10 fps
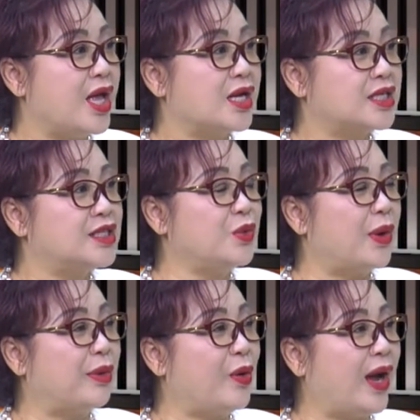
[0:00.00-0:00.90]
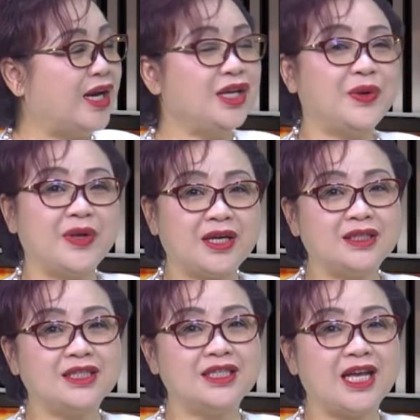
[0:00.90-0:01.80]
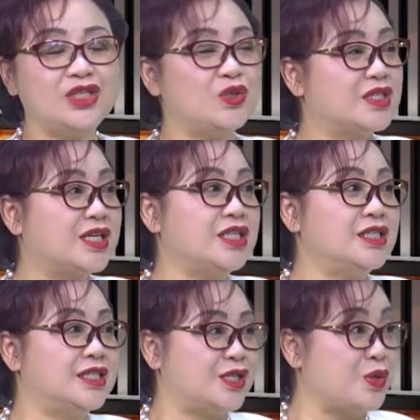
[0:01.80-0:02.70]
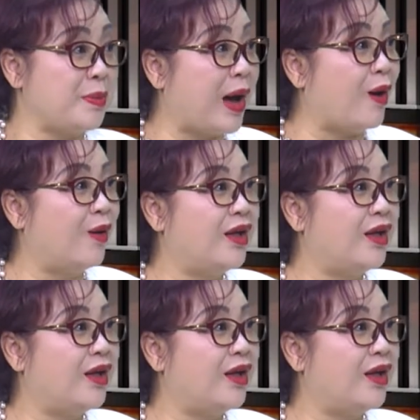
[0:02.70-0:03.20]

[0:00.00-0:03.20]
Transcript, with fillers: 可是我们华人有一个特点，就是跟着子女跑，